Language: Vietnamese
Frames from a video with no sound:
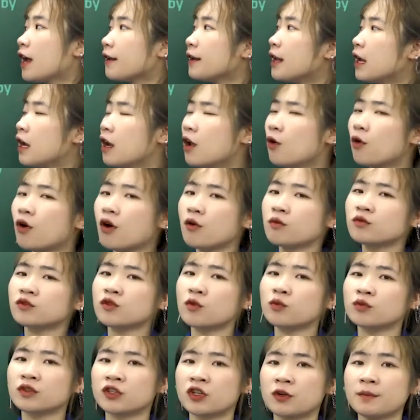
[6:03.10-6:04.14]
để lâu không
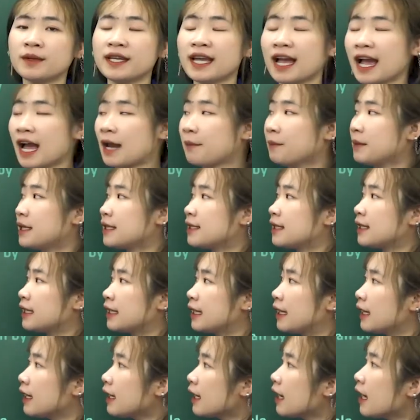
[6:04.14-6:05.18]
dùng thì nó bị han bị
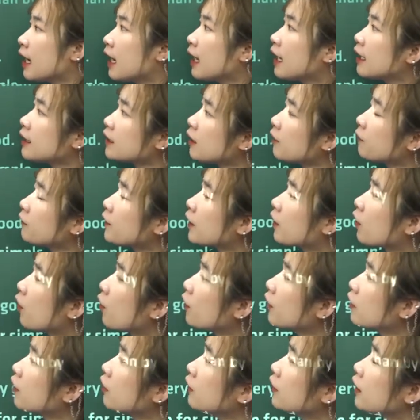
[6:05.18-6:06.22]
gì ấy trong việc
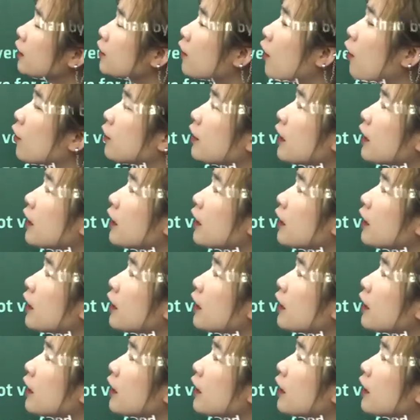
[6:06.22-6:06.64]
ngôn ngữ thì nó có